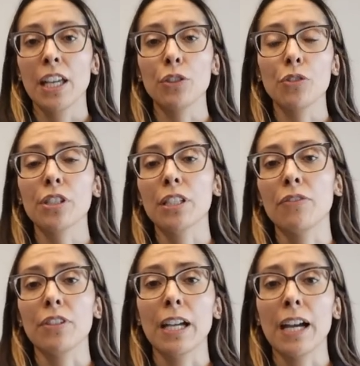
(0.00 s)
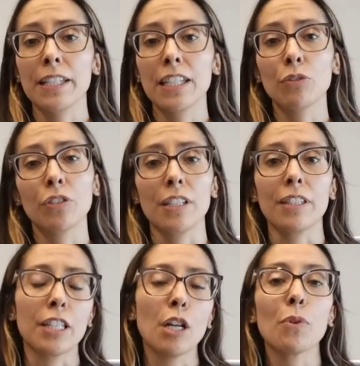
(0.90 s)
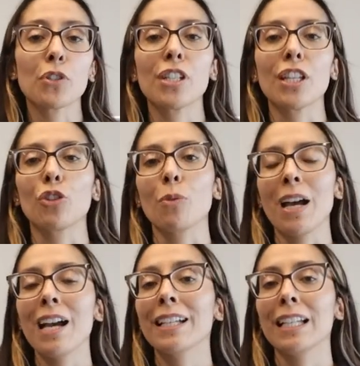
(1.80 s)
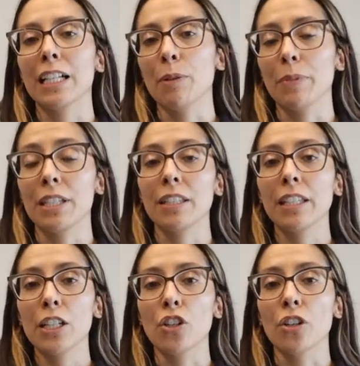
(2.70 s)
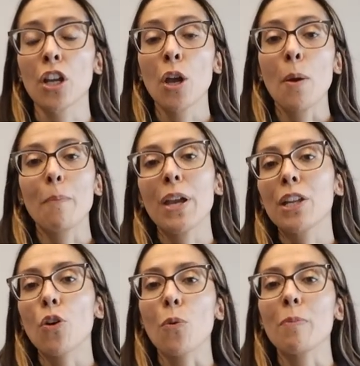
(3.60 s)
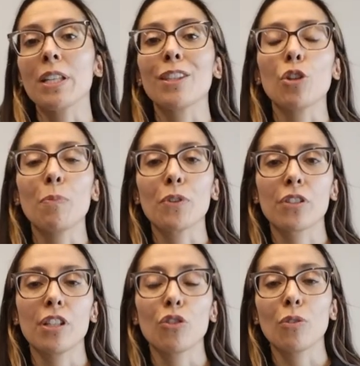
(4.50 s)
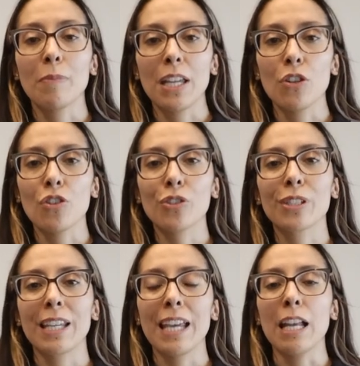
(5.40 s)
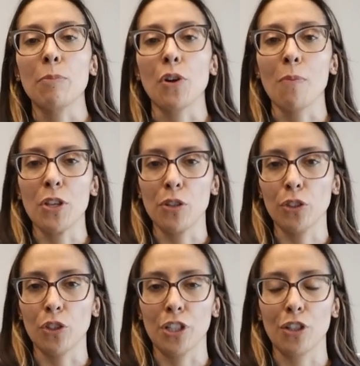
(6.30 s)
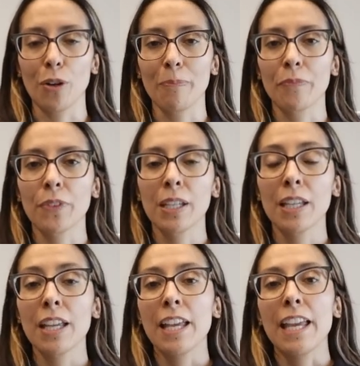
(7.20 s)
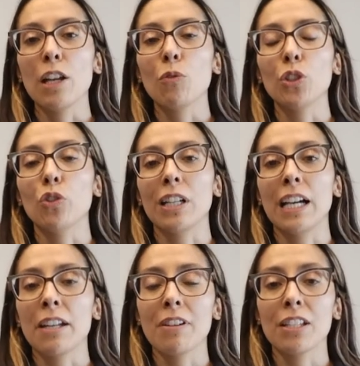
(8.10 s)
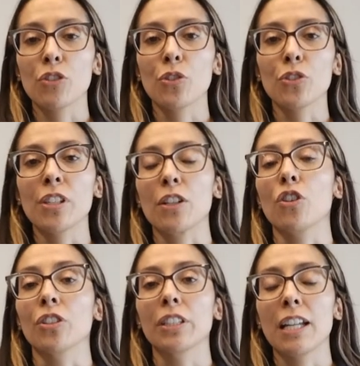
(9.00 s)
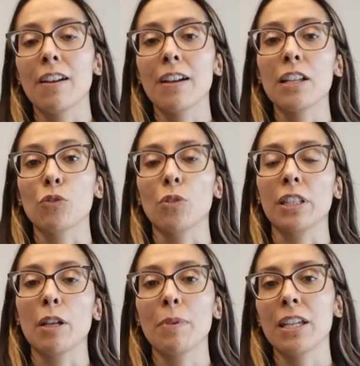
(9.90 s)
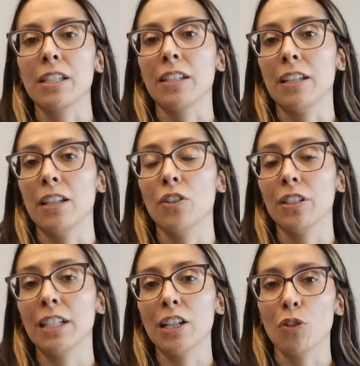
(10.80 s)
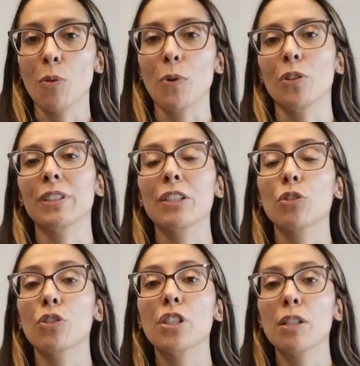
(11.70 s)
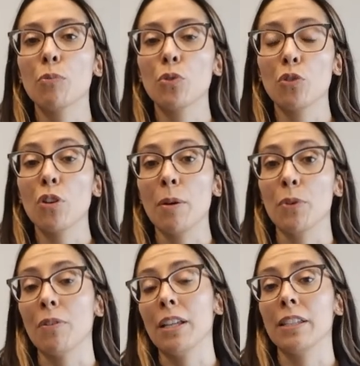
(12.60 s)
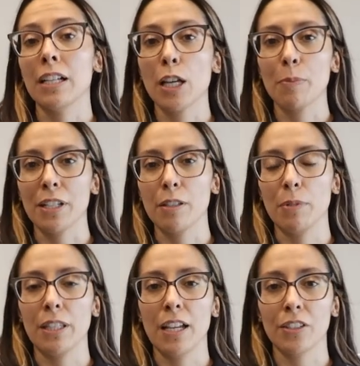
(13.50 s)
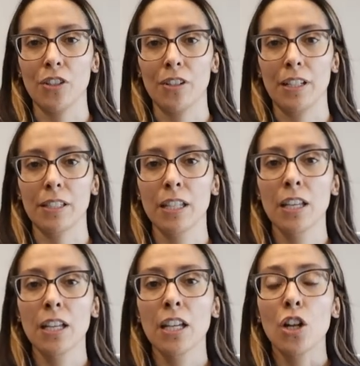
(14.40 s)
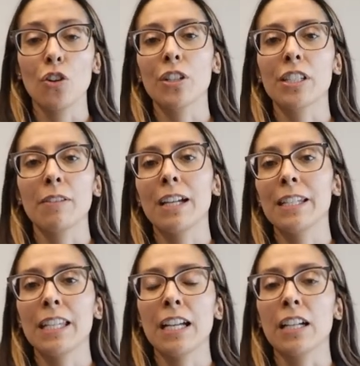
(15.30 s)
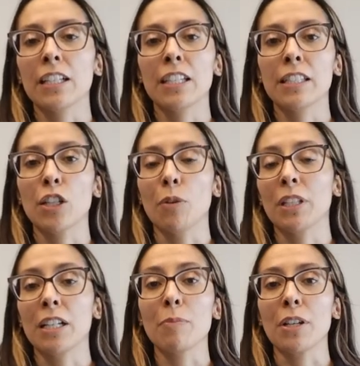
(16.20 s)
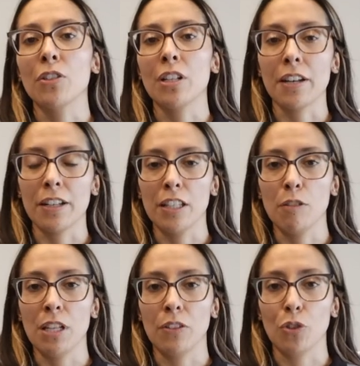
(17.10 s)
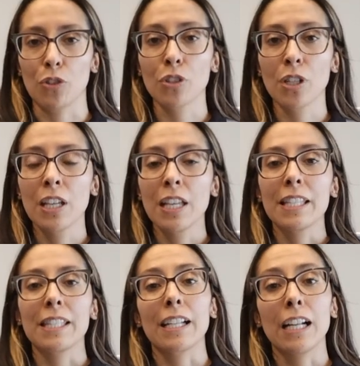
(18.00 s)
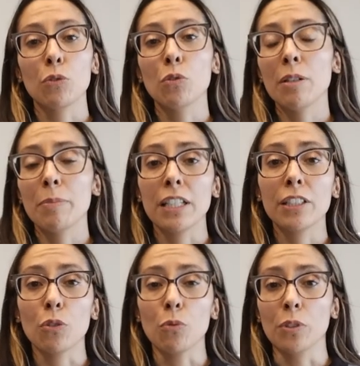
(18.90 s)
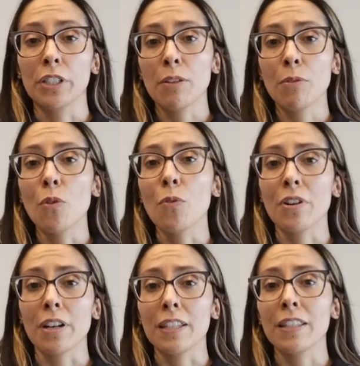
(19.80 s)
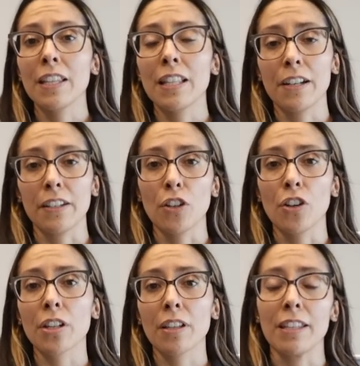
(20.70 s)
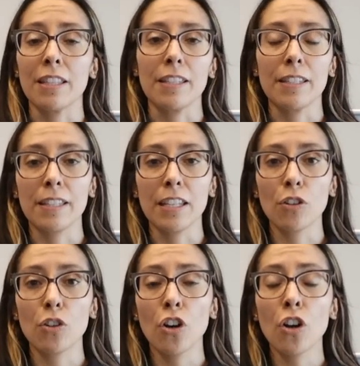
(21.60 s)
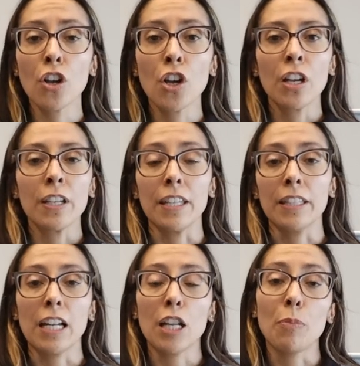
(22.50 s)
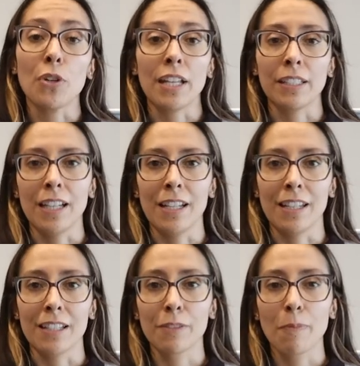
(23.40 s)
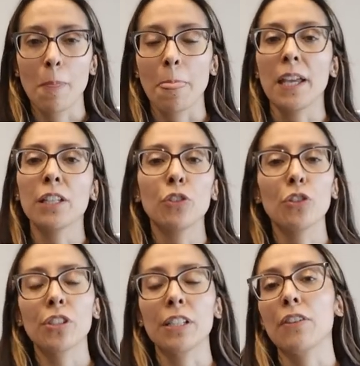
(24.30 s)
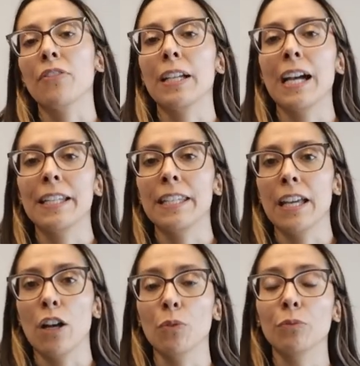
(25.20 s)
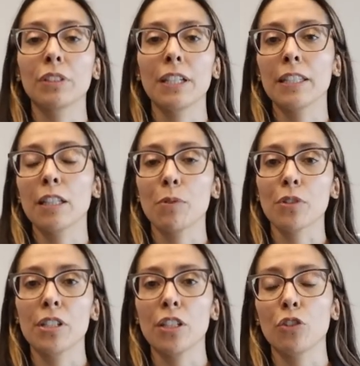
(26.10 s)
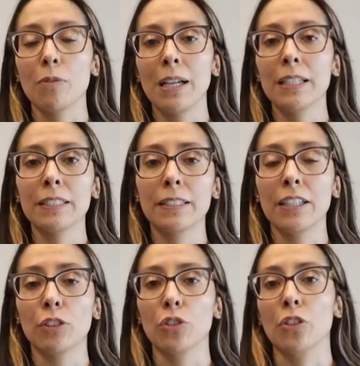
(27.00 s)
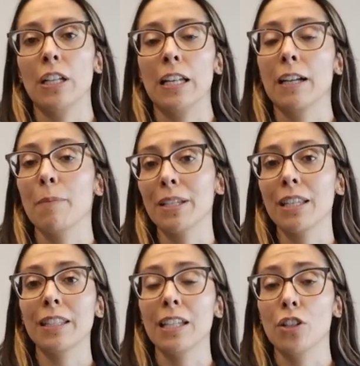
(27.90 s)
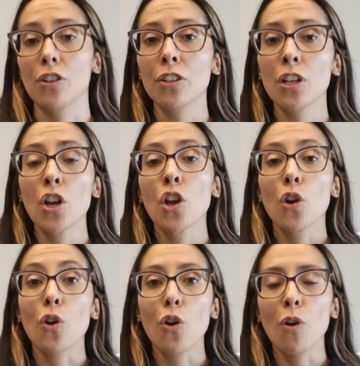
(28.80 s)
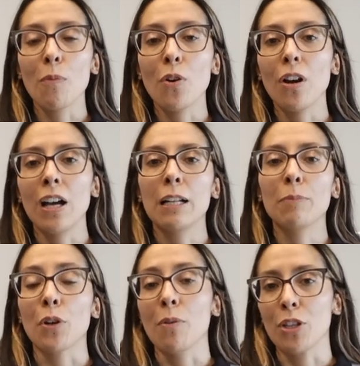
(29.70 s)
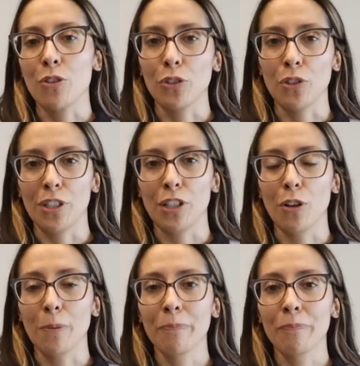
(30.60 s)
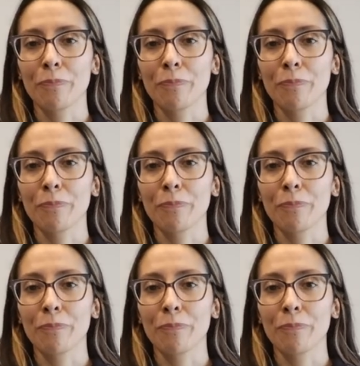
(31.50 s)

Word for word: Esto significaría un 33% más que la campaña anterior, pero un 22% menos que el promedio histórico. En cuanto al garbanzo, se encontraba en su etapa de llenado de granos, por lo tanto sí pudo aprovechar las precipitaciones, lo que llevaría a que se obtengan mejores rendimientos. Se calcula para este cultivo un rinde de alrededor de 25 quintales por hectárea, esto significaría un 30% más tanto de la campaña anterior como al promedio histórico.